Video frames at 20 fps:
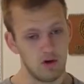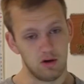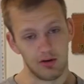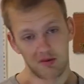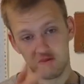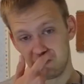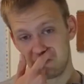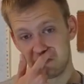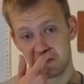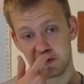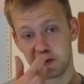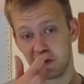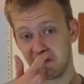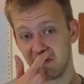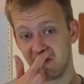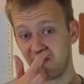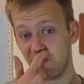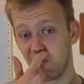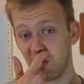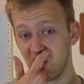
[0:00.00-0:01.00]
Ja, ich
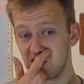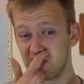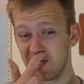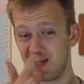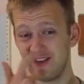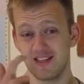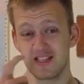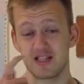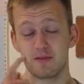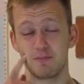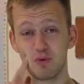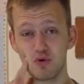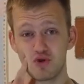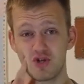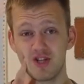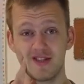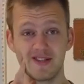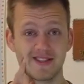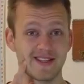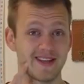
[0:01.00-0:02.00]
kann mir vorstellen, dass
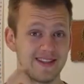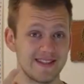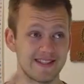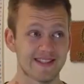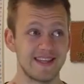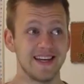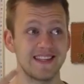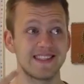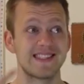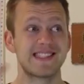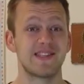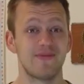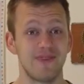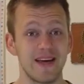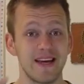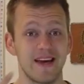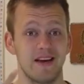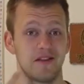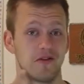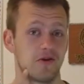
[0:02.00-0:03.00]
Bucci das Ganze
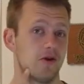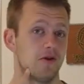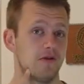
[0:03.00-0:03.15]
erzwingen